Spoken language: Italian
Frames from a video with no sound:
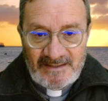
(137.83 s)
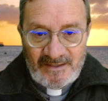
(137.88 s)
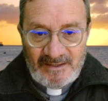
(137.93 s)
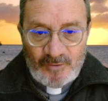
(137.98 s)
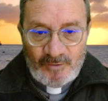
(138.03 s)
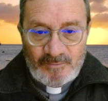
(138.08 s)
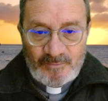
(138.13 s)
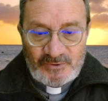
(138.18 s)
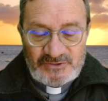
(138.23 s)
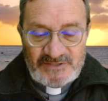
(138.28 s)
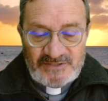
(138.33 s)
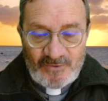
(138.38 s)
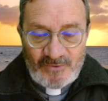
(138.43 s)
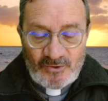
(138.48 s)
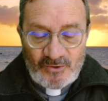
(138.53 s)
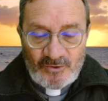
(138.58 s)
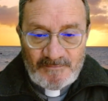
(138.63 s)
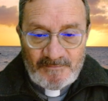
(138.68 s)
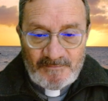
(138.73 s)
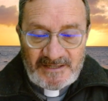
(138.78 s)
Lo
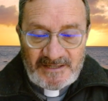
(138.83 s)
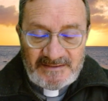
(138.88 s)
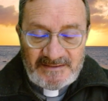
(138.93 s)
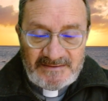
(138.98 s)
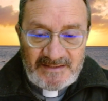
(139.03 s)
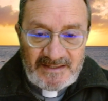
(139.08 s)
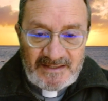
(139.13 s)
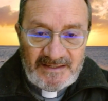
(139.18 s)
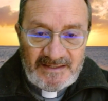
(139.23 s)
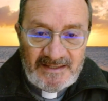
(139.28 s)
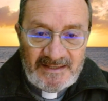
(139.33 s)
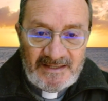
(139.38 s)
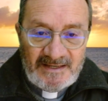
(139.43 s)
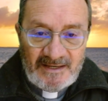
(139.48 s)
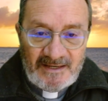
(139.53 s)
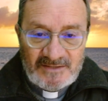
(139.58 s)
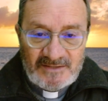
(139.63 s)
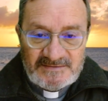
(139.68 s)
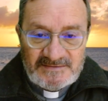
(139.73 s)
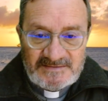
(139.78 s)
possiamo
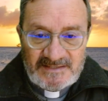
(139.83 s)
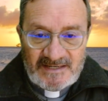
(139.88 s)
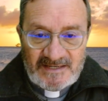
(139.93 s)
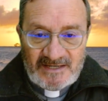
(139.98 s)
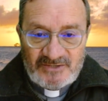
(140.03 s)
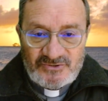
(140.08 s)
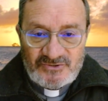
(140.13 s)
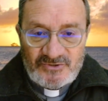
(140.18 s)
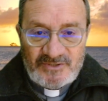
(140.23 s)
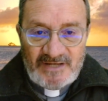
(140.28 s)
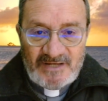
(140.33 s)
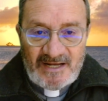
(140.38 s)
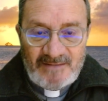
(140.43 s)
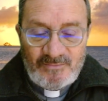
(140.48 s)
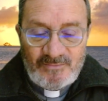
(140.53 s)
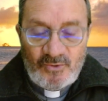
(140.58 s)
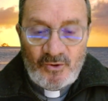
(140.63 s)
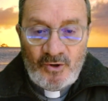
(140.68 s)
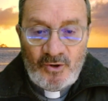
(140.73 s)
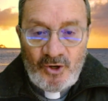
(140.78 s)
comprendere se
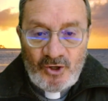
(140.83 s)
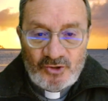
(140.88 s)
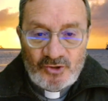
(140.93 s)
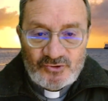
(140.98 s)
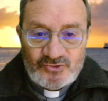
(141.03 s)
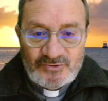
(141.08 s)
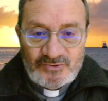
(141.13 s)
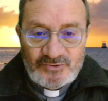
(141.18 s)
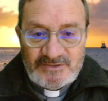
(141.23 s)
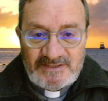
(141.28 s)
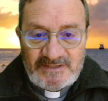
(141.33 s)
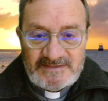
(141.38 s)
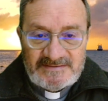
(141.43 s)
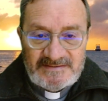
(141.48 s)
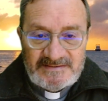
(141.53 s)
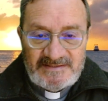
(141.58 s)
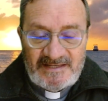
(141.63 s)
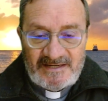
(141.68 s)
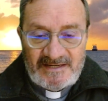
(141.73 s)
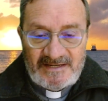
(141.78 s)
ragioniamo sul
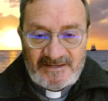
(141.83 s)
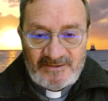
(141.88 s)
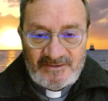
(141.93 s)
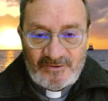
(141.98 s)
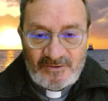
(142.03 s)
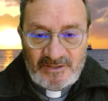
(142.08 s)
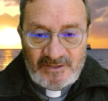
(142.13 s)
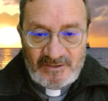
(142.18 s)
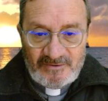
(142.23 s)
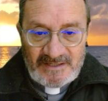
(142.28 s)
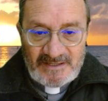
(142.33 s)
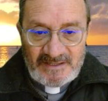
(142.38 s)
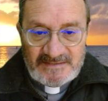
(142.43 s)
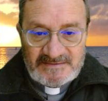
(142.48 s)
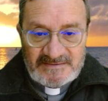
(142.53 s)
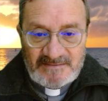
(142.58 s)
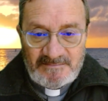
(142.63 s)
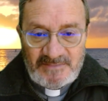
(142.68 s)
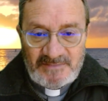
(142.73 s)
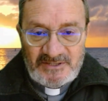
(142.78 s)
desiderio che non è
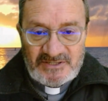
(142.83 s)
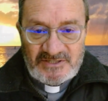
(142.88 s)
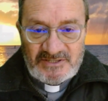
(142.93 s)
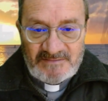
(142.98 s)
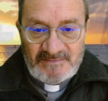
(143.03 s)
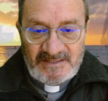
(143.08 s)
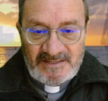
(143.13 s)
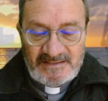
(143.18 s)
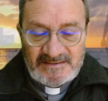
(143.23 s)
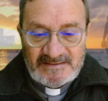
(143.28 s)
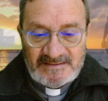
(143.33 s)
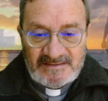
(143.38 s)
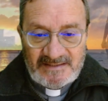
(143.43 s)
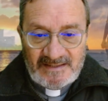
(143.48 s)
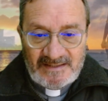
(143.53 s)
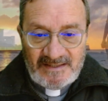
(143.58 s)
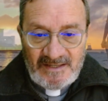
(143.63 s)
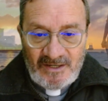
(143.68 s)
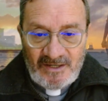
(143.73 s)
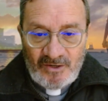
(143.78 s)

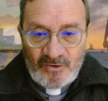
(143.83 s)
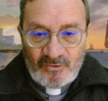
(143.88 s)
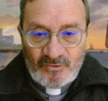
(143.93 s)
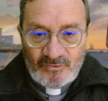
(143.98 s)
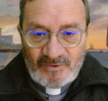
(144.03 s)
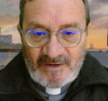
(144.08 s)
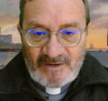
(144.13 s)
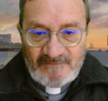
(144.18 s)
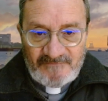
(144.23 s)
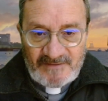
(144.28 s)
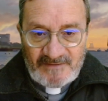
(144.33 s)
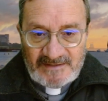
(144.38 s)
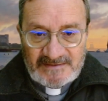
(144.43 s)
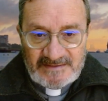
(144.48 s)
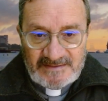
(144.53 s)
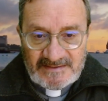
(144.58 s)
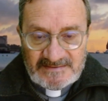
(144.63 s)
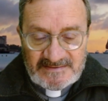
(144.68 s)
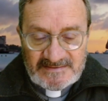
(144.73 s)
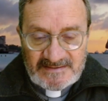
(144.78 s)
semplicemente una
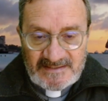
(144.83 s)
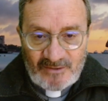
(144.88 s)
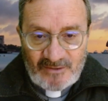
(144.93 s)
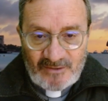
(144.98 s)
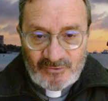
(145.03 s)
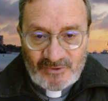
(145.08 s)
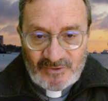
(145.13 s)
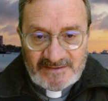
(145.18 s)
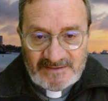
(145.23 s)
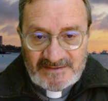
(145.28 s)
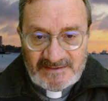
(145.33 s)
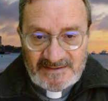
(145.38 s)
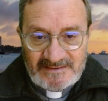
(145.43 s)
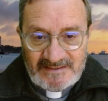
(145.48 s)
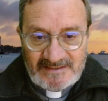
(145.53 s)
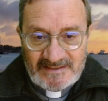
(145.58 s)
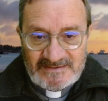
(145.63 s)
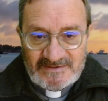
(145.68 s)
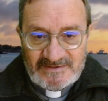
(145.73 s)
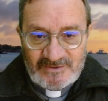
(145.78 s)
fantasia, una
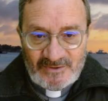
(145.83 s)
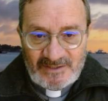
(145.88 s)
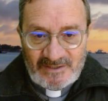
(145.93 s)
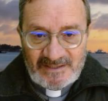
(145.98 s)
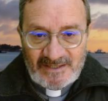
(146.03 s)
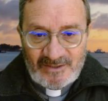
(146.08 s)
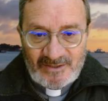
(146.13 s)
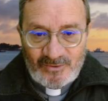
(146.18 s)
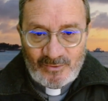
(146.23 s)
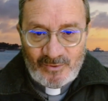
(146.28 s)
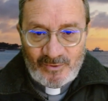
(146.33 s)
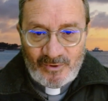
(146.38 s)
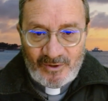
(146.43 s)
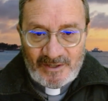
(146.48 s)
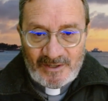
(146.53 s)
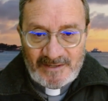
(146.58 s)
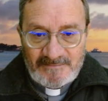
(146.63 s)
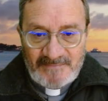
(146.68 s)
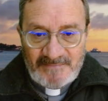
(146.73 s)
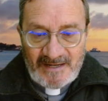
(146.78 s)
tentazione del
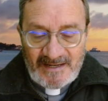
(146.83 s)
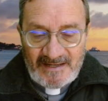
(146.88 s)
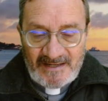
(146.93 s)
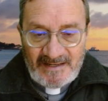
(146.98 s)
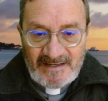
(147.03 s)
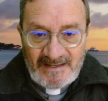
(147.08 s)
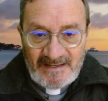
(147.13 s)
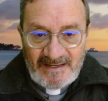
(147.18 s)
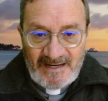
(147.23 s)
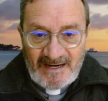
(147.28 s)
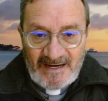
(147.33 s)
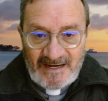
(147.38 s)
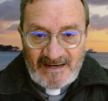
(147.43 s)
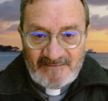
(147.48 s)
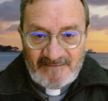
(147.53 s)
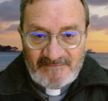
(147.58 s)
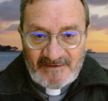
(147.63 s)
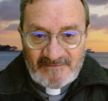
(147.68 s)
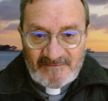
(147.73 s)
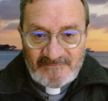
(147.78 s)
cuore, ma è
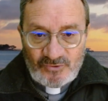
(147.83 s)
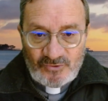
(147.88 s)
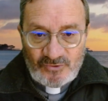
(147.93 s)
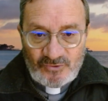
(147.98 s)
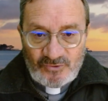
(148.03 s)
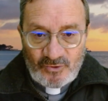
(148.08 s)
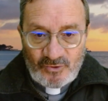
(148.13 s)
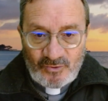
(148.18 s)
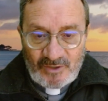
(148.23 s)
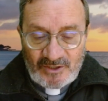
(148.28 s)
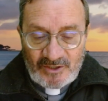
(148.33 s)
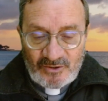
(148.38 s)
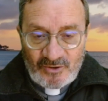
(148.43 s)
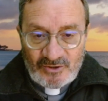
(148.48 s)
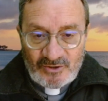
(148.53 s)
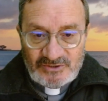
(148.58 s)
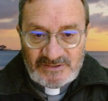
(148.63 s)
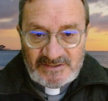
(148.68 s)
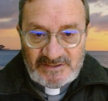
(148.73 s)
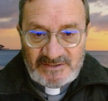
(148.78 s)
l'aver fatto
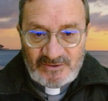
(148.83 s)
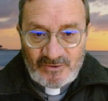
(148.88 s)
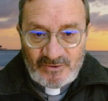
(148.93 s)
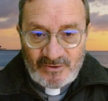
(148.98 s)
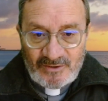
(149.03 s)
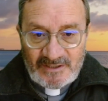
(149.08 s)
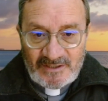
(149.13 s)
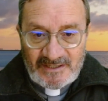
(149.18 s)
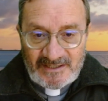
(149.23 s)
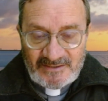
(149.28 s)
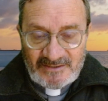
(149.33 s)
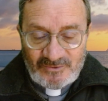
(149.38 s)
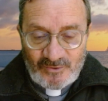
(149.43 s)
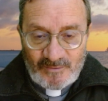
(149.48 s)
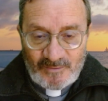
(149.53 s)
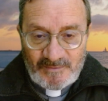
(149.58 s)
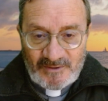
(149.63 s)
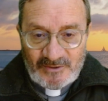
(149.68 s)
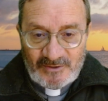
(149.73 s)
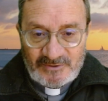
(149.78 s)
qualcosa di concreto
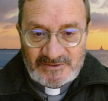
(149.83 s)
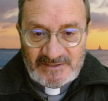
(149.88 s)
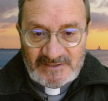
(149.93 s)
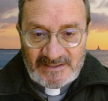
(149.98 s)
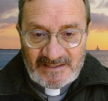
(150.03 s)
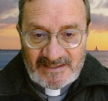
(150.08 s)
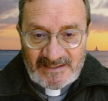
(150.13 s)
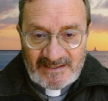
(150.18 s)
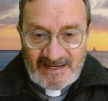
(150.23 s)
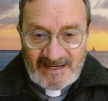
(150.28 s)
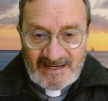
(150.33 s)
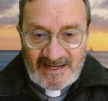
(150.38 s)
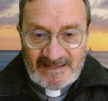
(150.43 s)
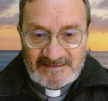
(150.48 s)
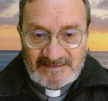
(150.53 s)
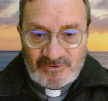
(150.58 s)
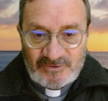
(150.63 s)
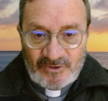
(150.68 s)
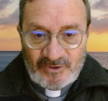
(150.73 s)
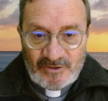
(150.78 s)
per ottenere
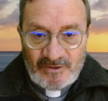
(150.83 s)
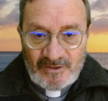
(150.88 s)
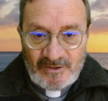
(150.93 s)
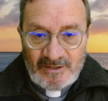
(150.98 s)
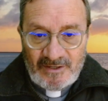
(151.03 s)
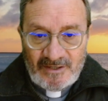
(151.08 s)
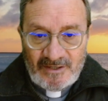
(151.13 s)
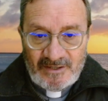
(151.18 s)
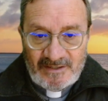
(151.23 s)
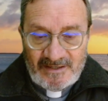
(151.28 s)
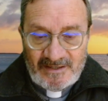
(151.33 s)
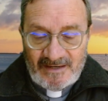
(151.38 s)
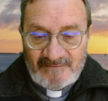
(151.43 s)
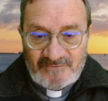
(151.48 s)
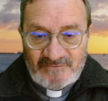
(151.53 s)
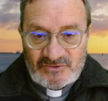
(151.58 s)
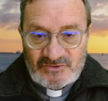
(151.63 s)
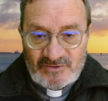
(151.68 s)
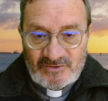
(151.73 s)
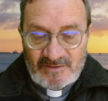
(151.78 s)
l'altro, nella
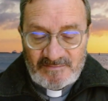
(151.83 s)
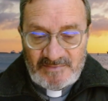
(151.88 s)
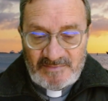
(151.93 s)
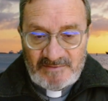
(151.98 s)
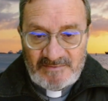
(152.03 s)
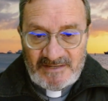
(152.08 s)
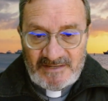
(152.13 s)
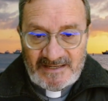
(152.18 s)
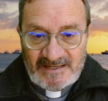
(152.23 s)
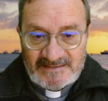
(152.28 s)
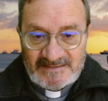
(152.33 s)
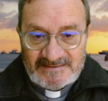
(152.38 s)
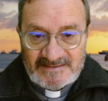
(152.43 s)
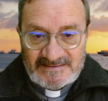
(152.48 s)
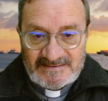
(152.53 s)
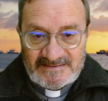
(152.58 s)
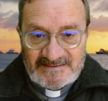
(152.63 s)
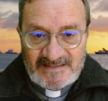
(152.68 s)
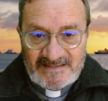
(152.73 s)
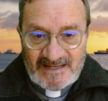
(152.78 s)
visione biblica
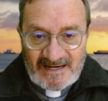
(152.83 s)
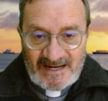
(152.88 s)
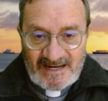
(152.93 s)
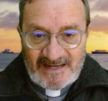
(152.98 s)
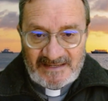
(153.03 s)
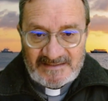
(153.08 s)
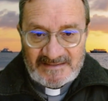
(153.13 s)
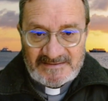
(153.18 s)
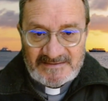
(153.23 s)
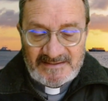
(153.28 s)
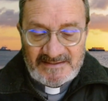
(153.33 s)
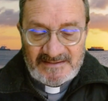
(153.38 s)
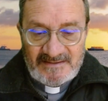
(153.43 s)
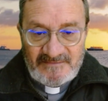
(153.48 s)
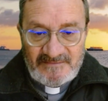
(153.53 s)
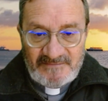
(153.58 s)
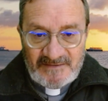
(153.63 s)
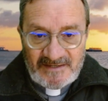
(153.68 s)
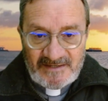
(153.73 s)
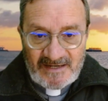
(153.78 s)
desiderare
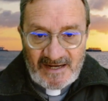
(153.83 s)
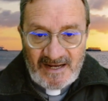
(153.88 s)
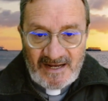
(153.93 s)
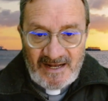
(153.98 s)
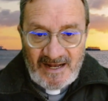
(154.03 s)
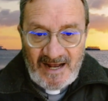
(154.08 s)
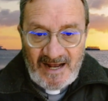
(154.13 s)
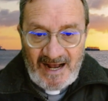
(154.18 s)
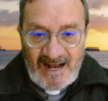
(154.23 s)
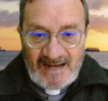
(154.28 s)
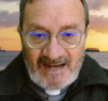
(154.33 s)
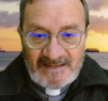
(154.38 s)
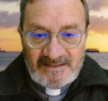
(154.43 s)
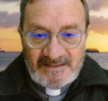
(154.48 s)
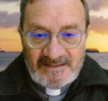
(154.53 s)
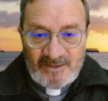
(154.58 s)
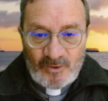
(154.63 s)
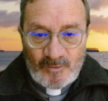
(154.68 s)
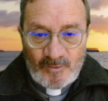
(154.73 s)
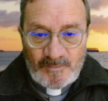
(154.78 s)
significa
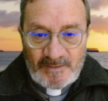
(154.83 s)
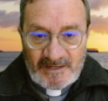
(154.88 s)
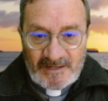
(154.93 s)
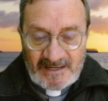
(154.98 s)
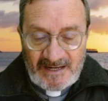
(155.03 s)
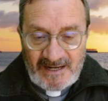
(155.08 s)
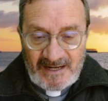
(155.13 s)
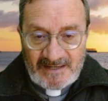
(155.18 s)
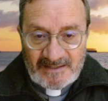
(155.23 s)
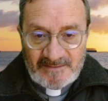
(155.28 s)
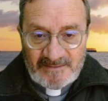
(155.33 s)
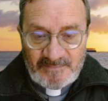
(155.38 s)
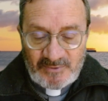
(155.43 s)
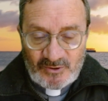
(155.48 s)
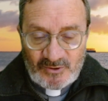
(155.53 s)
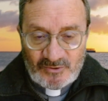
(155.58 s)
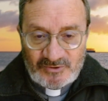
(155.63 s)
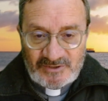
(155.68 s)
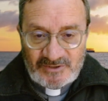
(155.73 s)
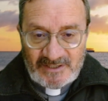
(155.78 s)
anche operare
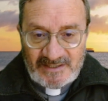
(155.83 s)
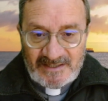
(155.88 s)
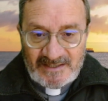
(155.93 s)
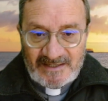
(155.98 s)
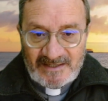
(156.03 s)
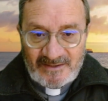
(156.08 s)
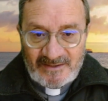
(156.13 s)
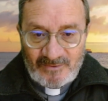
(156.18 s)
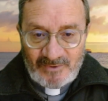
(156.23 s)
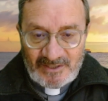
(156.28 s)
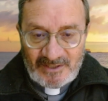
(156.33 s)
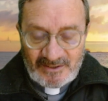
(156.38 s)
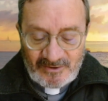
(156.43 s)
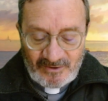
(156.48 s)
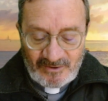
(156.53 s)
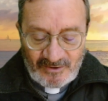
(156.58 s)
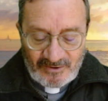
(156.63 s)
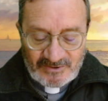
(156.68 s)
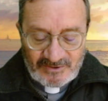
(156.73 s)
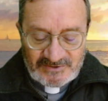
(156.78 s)
per ottenere
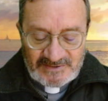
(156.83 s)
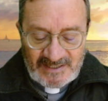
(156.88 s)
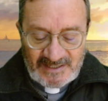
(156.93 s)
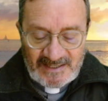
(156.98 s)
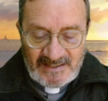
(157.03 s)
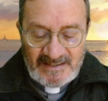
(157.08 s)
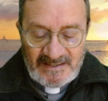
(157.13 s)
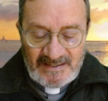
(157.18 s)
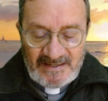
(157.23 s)
qualcosa.